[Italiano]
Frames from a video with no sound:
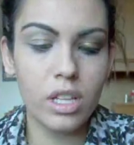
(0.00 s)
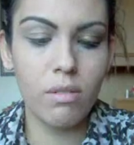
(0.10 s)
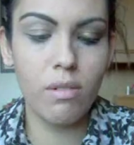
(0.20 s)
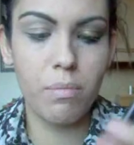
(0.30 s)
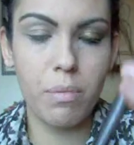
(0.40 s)

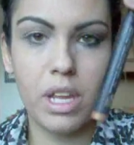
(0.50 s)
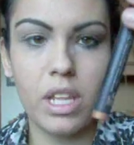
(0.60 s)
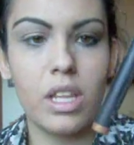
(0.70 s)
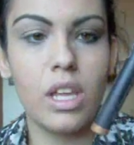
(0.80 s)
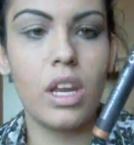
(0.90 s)
andiamo a
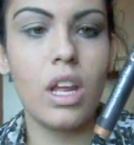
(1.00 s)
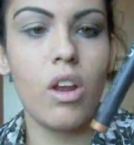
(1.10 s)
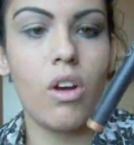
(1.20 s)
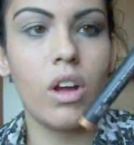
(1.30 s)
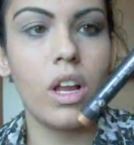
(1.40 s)
prendere
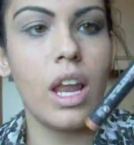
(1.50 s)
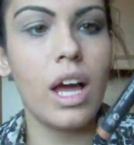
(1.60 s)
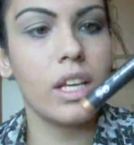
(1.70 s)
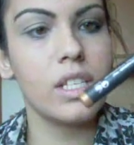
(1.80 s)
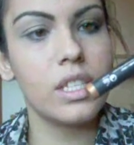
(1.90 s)
Long
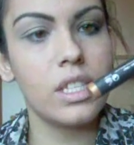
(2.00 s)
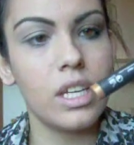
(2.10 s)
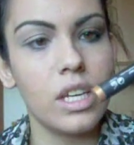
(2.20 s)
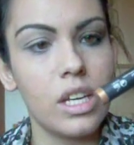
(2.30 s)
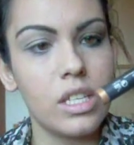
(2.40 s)
Lasting